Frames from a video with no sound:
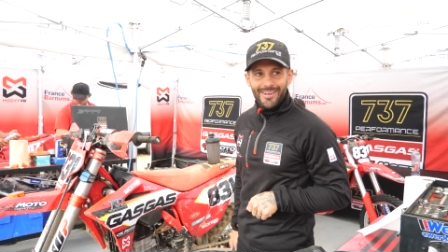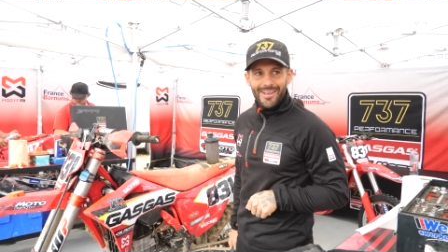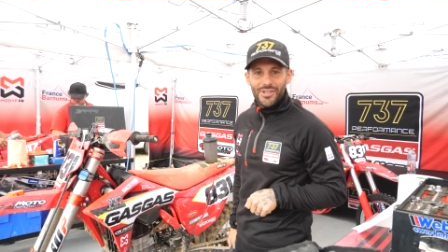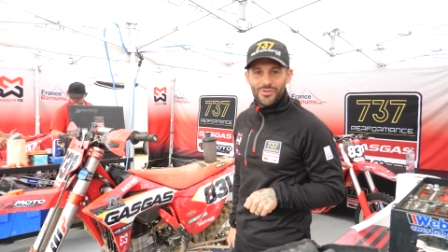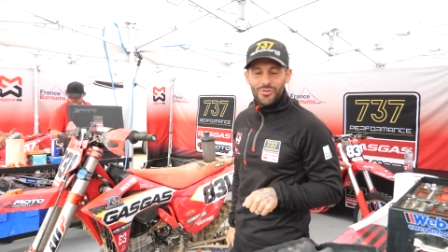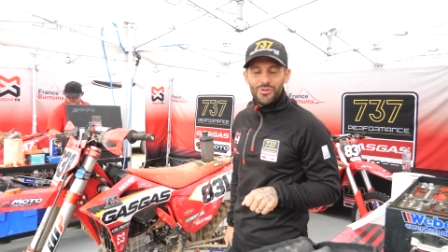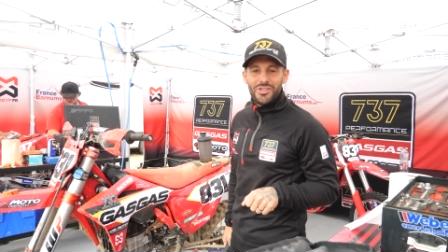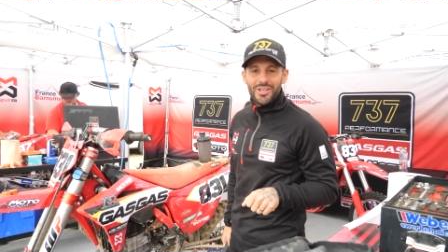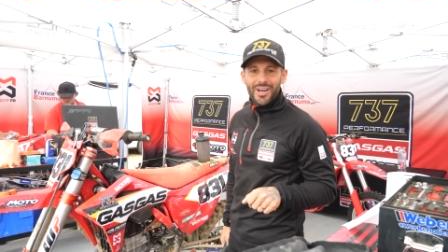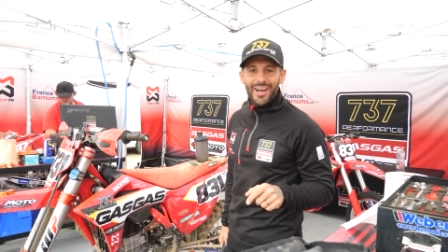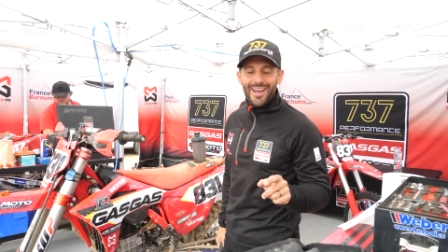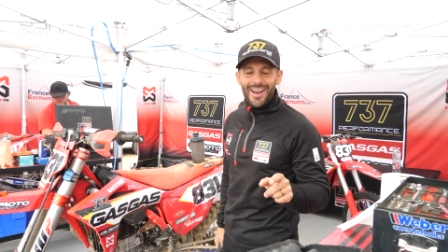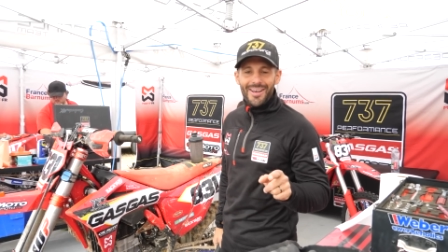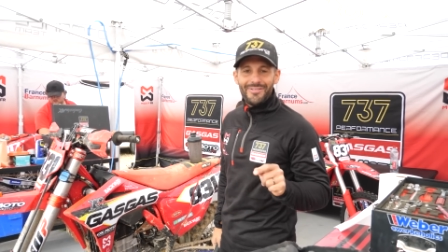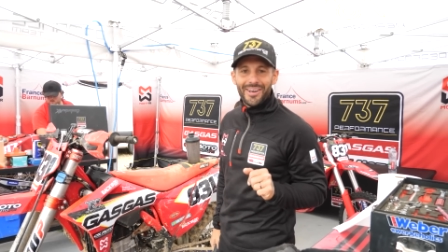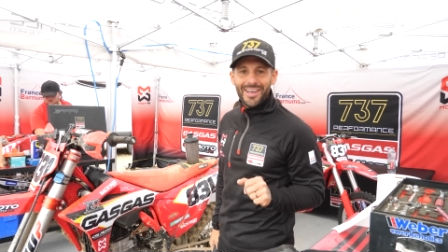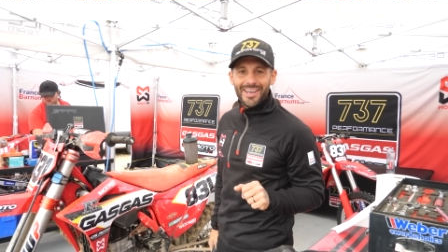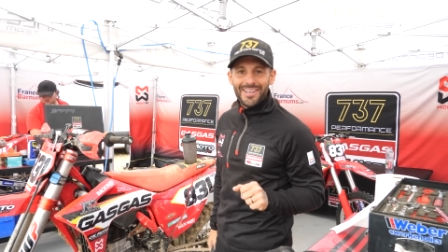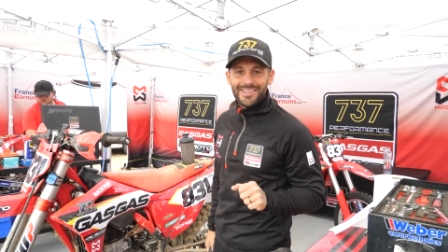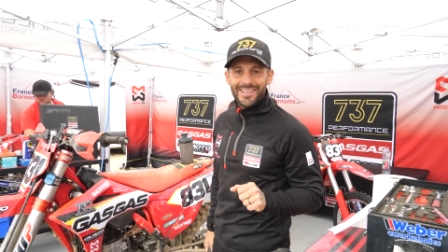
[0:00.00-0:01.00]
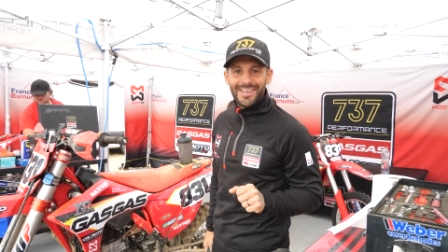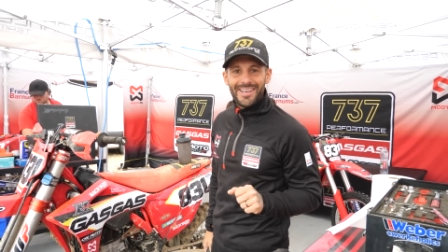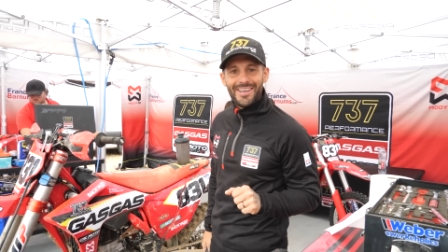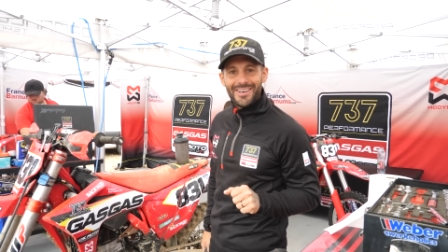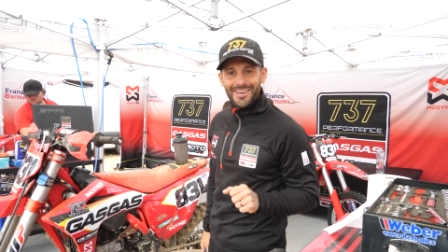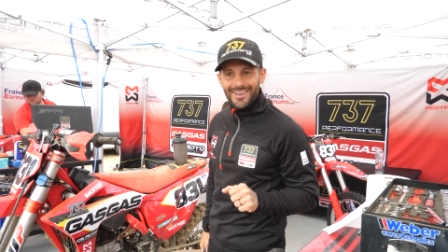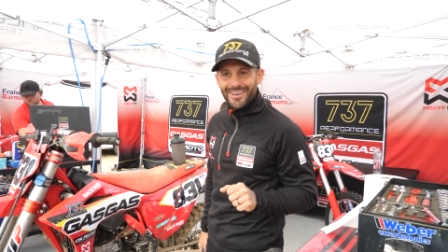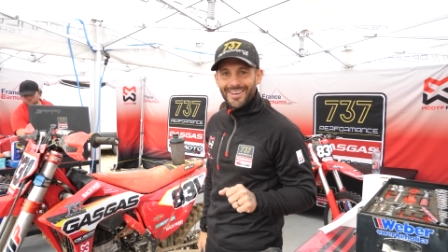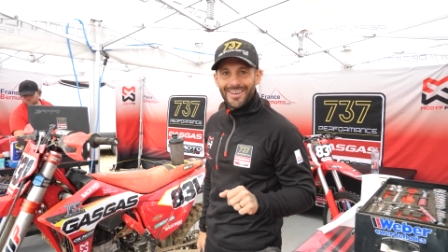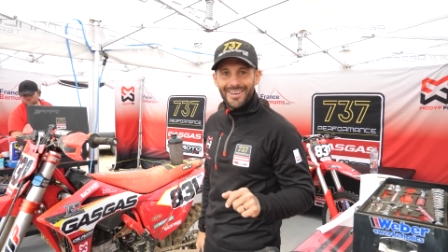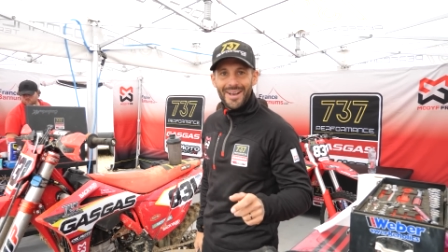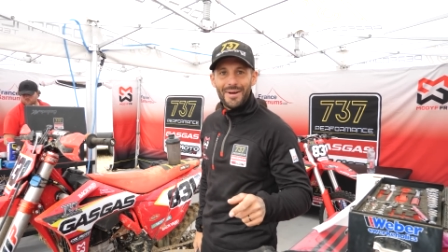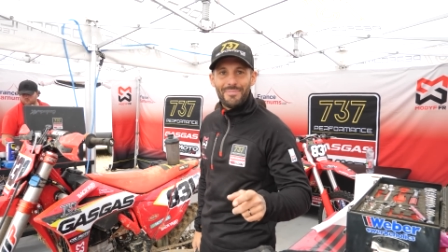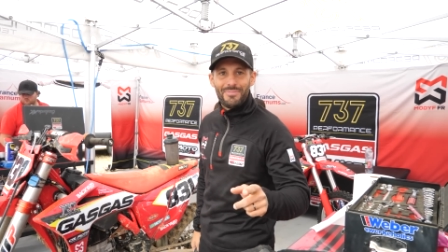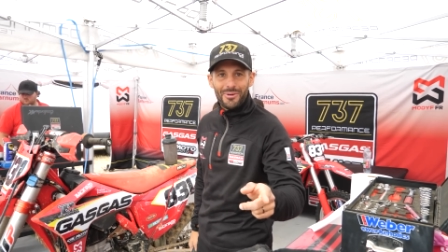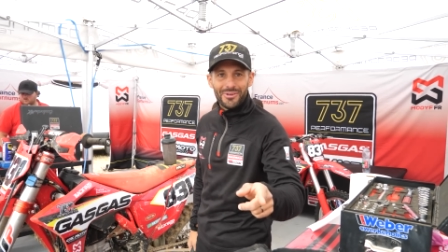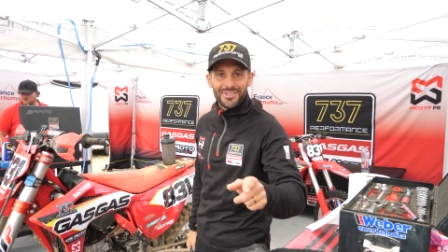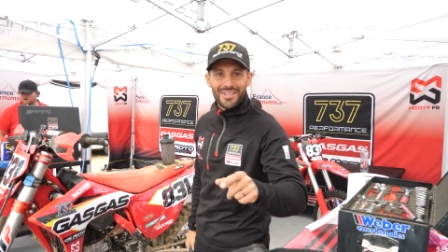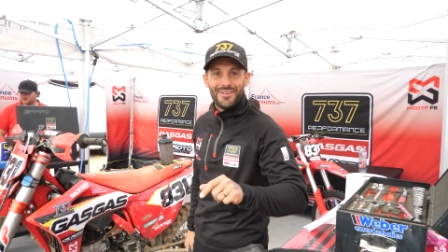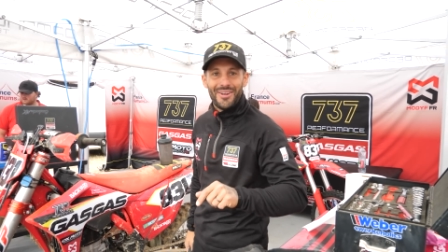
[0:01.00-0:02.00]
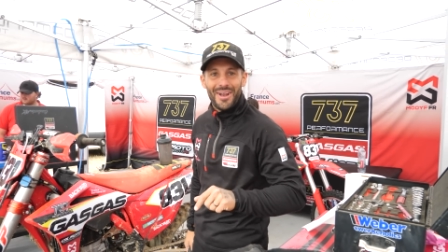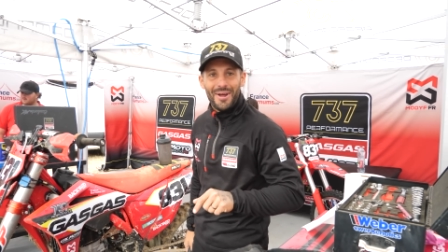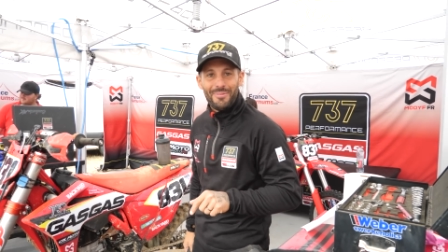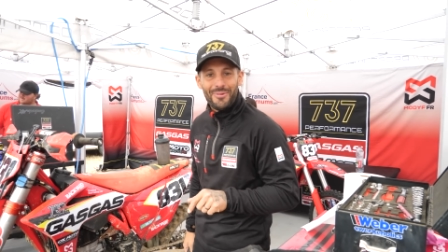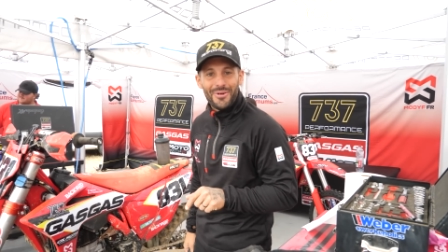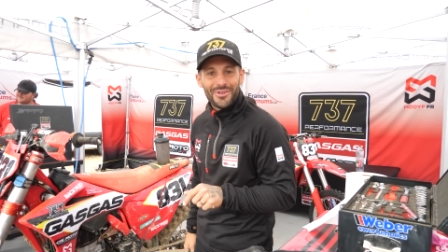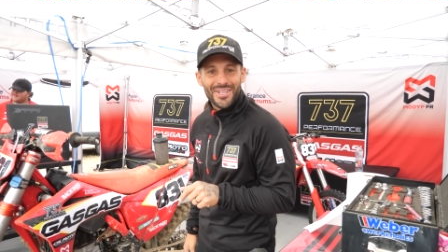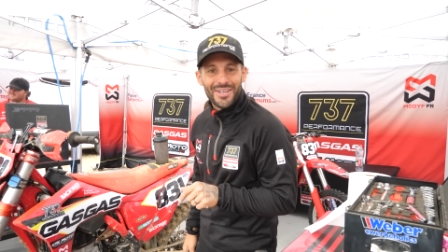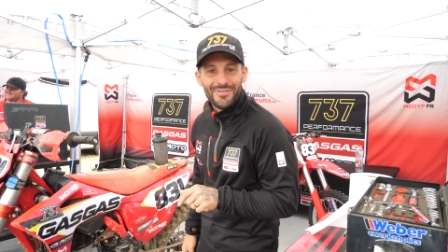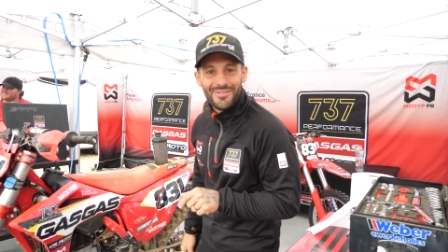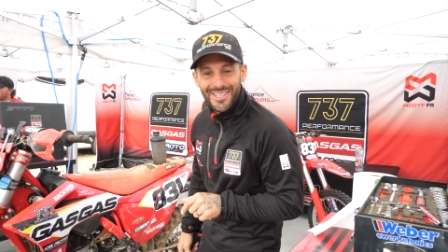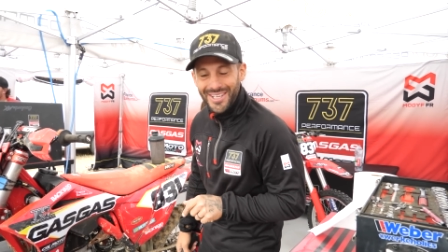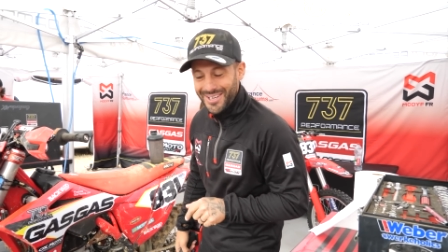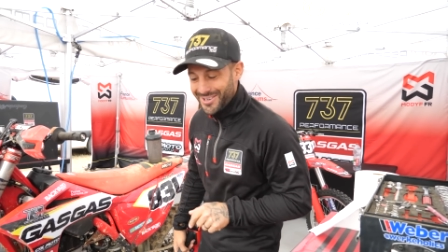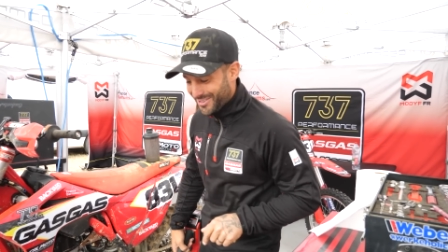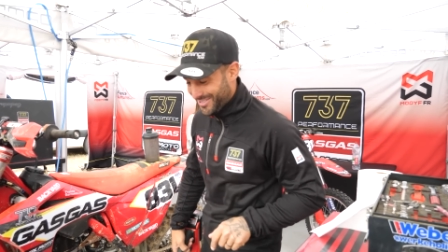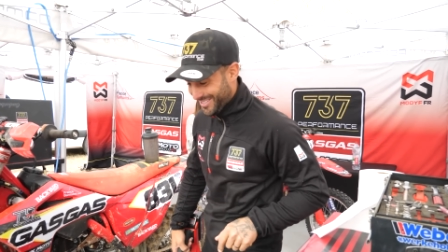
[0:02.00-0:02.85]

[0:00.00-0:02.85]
Et je vous dirai la vérité euh, la, prochaine, la prochaine vidéo.